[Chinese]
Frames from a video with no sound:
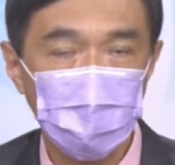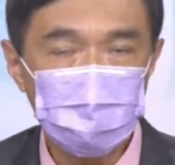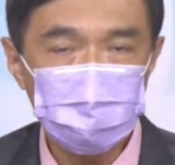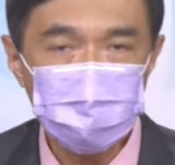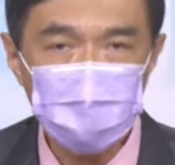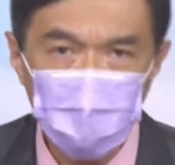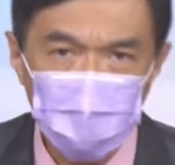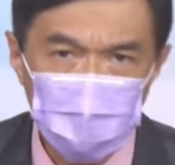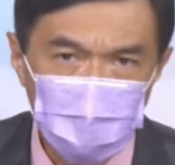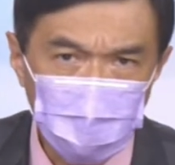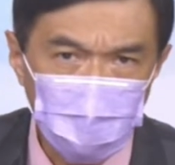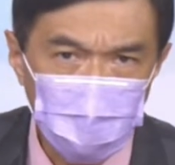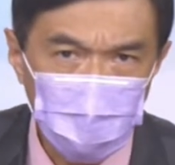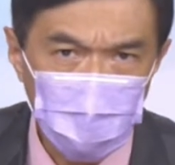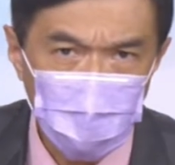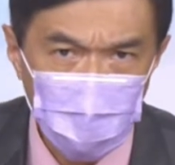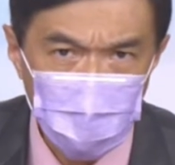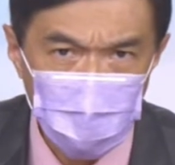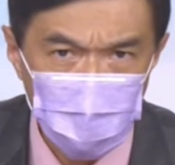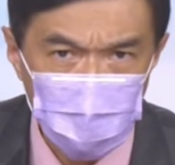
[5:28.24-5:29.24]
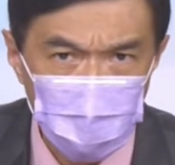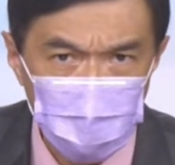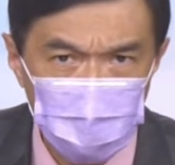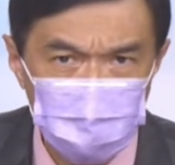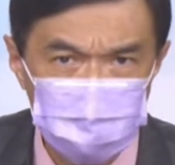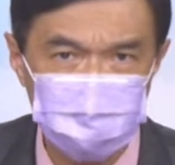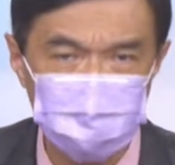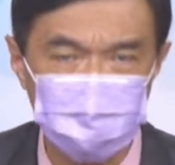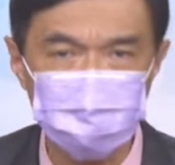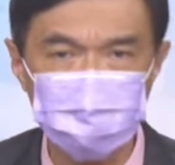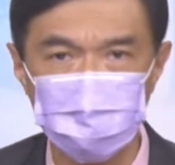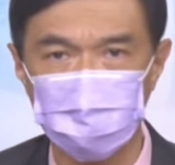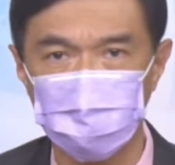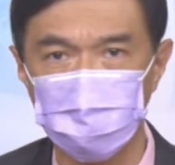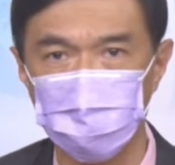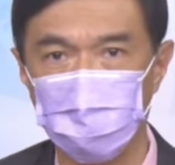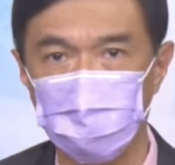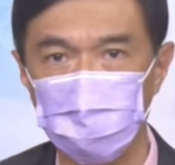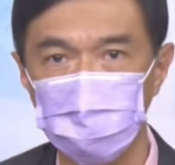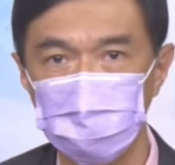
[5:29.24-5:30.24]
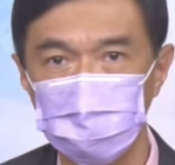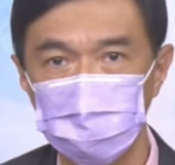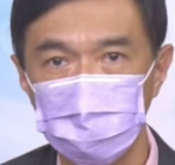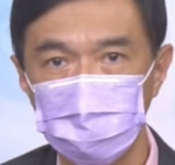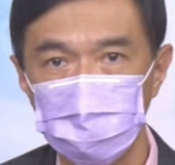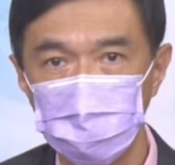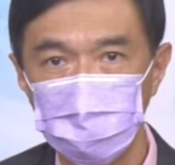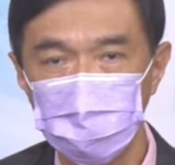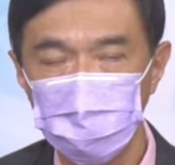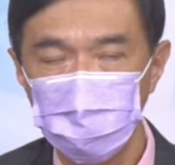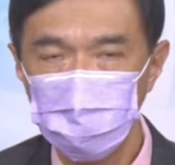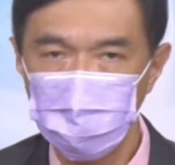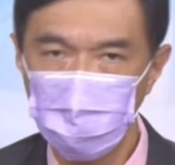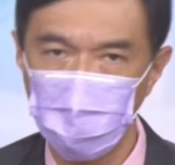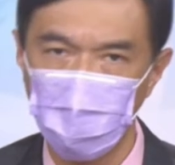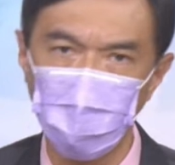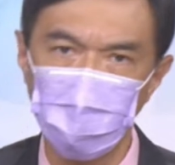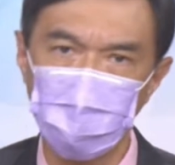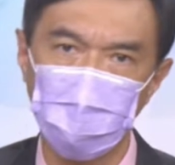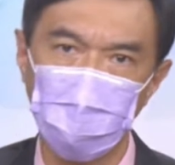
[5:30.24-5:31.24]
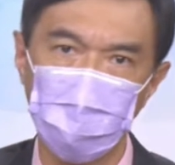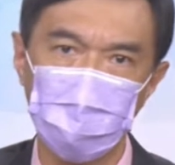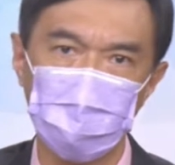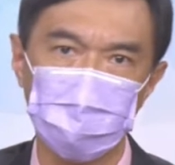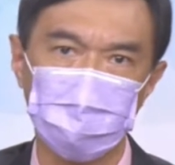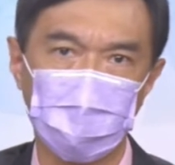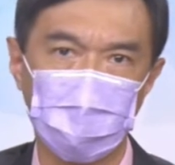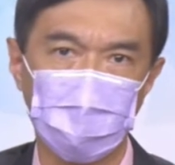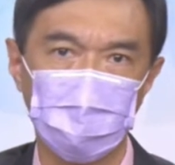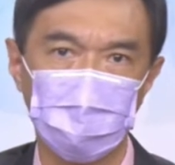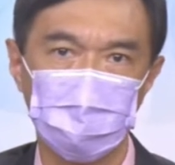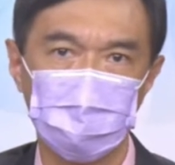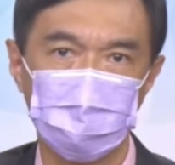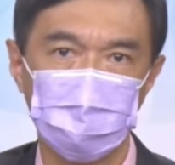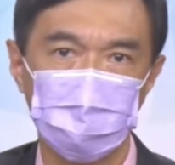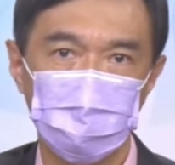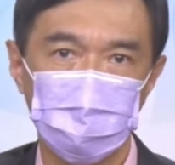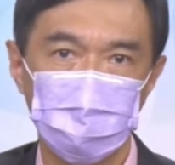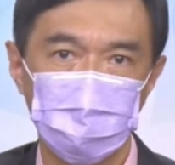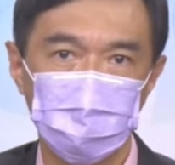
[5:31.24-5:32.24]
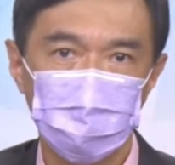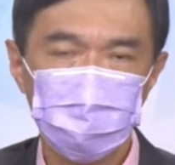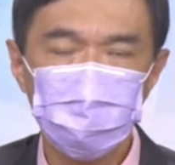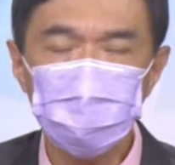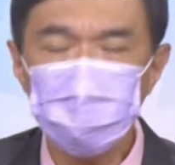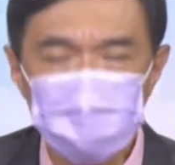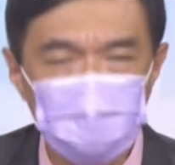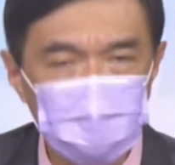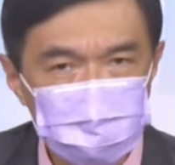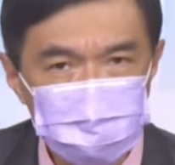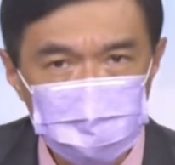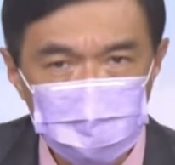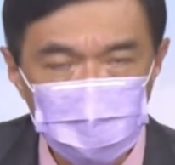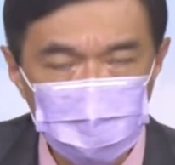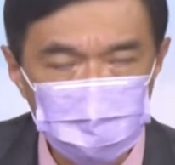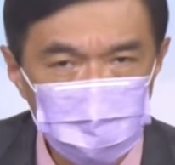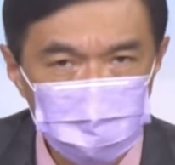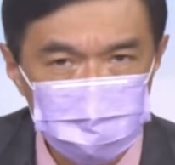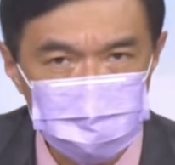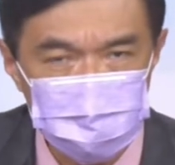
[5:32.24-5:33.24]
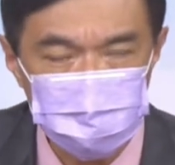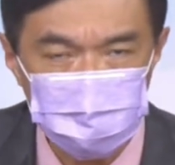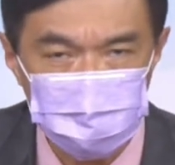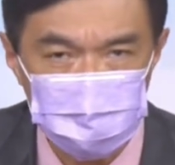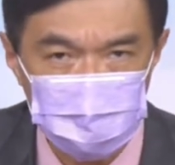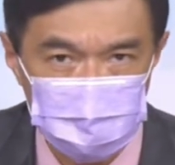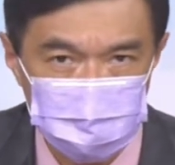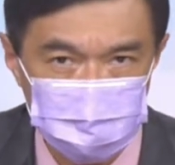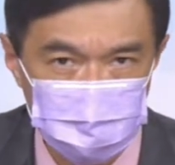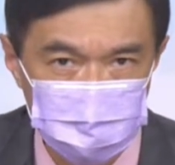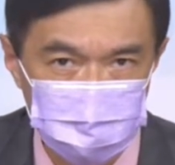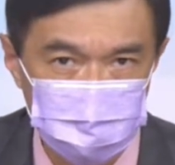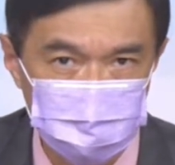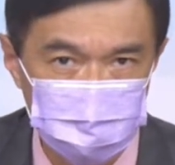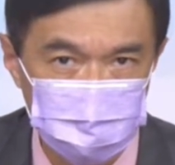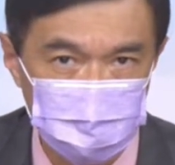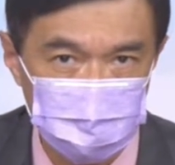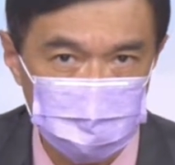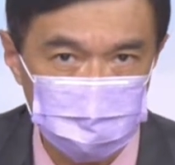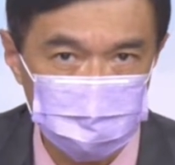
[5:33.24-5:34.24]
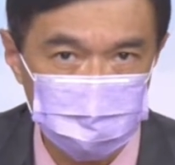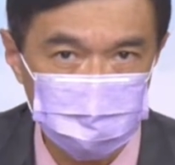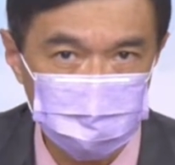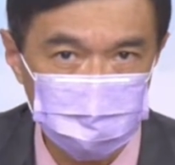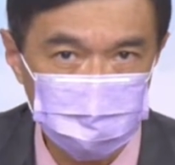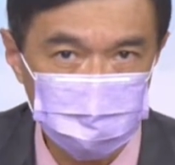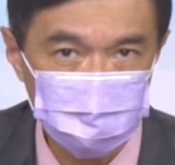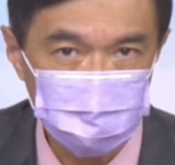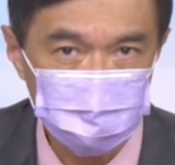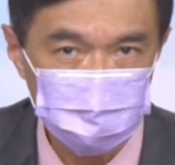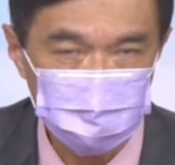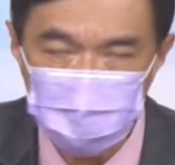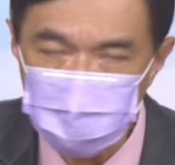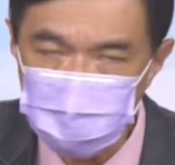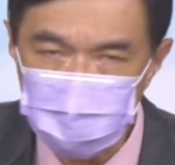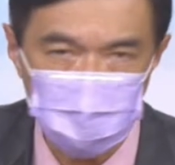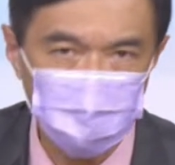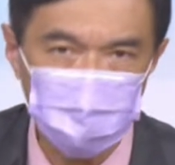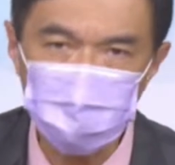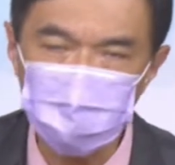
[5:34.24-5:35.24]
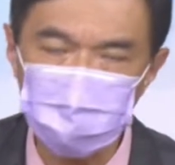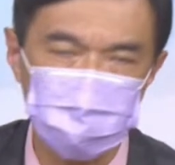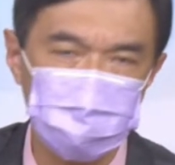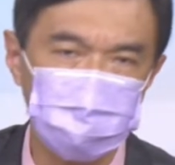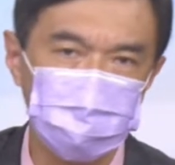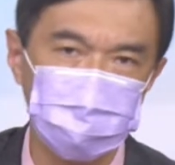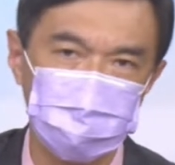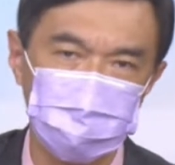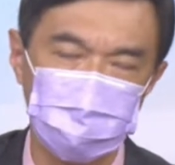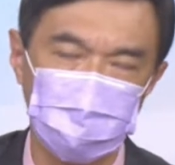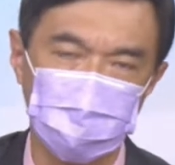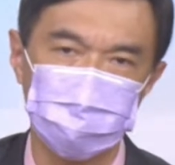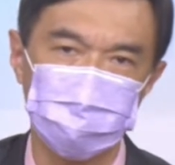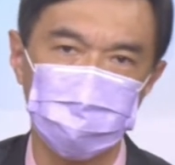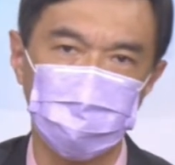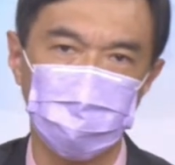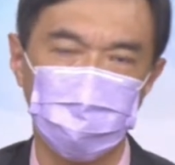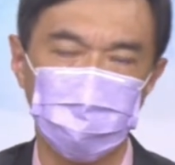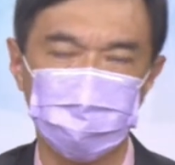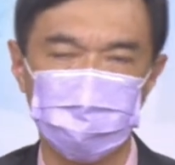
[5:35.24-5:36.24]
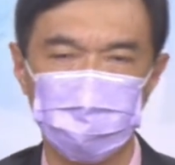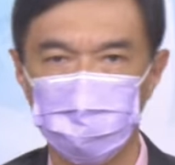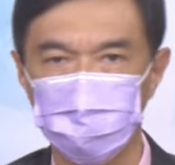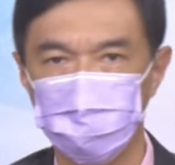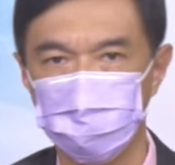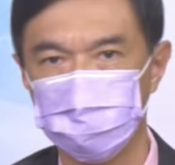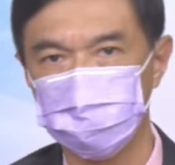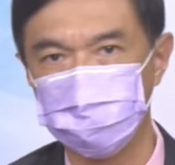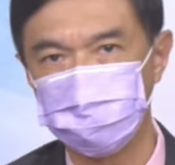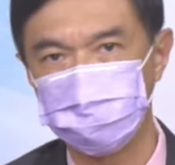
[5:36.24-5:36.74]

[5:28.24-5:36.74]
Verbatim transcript: 跌了快六千点了，也 OK 了吧？所以长线有没有机会在这边筑底？这里有没有机会是长线的一个底部？